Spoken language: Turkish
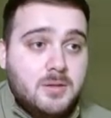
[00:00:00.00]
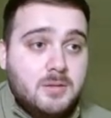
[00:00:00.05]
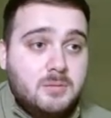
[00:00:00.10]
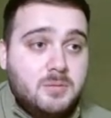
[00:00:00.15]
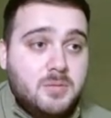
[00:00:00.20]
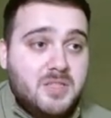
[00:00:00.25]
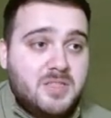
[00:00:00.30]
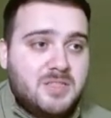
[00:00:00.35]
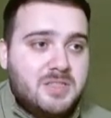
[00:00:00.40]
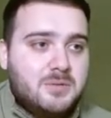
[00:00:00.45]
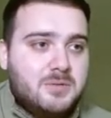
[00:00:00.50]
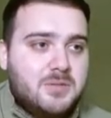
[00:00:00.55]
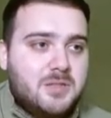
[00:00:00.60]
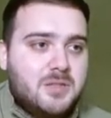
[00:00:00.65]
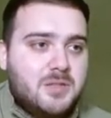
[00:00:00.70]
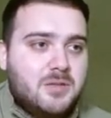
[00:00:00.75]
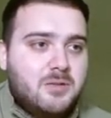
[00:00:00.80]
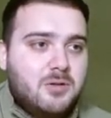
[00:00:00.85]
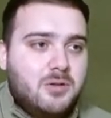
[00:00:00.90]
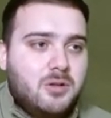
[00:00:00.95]

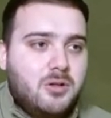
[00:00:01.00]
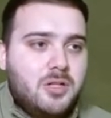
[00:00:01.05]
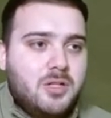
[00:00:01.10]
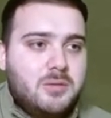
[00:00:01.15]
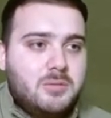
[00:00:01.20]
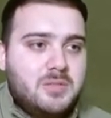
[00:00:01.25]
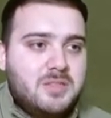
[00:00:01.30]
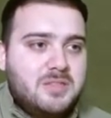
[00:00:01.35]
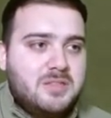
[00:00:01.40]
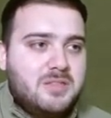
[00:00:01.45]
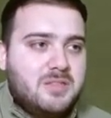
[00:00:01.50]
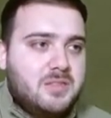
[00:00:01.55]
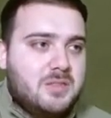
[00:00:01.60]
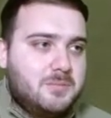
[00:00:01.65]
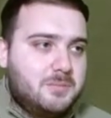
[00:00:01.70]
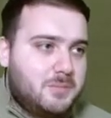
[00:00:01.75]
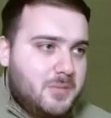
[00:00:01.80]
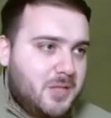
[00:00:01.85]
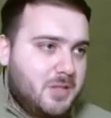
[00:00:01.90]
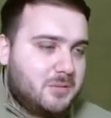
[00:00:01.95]
Pasımı oynamak
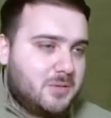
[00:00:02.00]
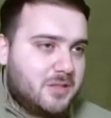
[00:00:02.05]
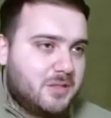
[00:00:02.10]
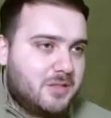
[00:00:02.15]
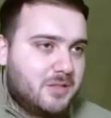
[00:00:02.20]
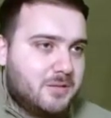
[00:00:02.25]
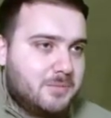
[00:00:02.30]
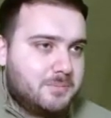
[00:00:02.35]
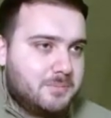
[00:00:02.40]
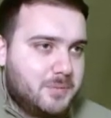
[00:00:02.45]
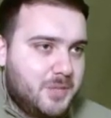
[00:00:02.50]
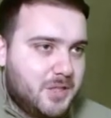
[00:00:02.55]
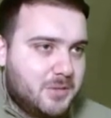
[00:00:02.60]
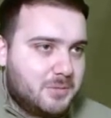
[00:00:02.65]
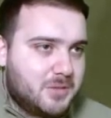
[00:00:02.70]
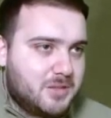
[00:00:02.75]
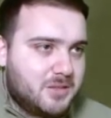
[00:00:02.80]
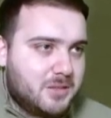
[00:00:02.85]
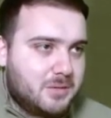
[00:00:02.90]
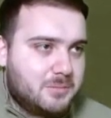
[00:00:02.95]
istediğim benim hatam,
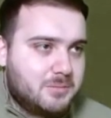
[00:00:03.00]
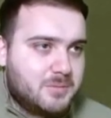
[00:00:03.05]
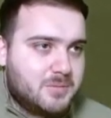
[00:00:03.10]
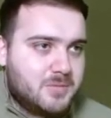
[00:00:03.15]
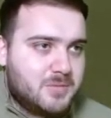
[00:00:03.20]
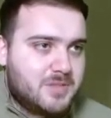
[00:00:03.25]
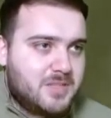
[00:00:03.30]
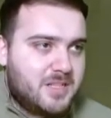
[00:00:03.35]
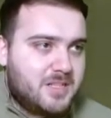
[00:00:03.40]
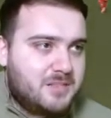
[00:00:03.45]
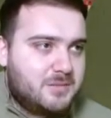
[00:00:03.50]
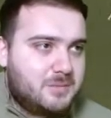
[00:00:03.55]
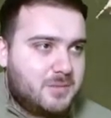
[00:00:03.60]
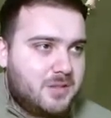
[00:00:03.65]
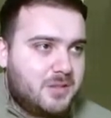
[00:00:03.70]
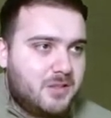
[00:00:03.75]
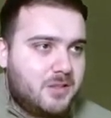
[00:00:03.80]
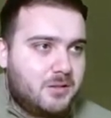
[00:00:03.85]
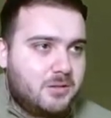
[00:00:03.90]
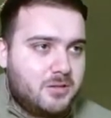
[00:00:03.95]
benim hatam.
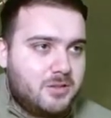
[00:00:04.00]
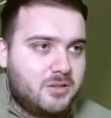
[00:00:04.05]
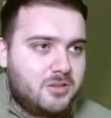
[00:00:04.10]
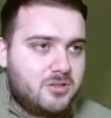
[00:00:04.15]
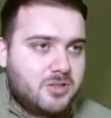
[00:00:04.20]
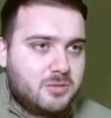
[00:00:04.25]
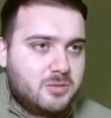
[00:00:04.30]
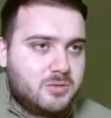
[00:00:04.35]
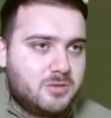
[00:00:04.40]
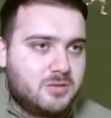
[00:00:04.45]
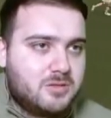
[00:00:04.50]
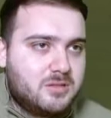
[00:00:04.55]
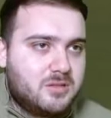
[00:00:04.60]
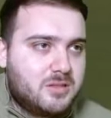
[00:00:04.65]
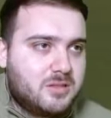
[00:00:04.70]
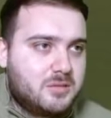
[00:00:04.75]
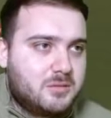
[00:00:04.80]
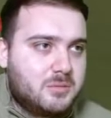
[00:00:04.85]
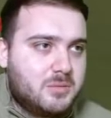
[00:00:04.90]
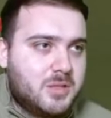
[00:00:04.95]
Resmen nereye oynayacağımı
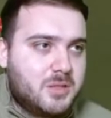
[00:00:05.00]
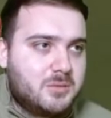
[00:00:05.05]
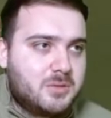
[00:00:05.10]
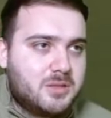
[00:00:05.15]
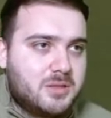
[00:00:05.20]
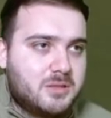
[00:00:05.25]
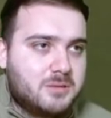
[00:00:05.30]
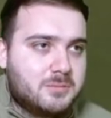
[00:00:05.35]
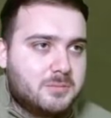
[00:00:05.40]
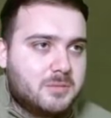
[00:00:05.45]
gösterdim, benim hatam.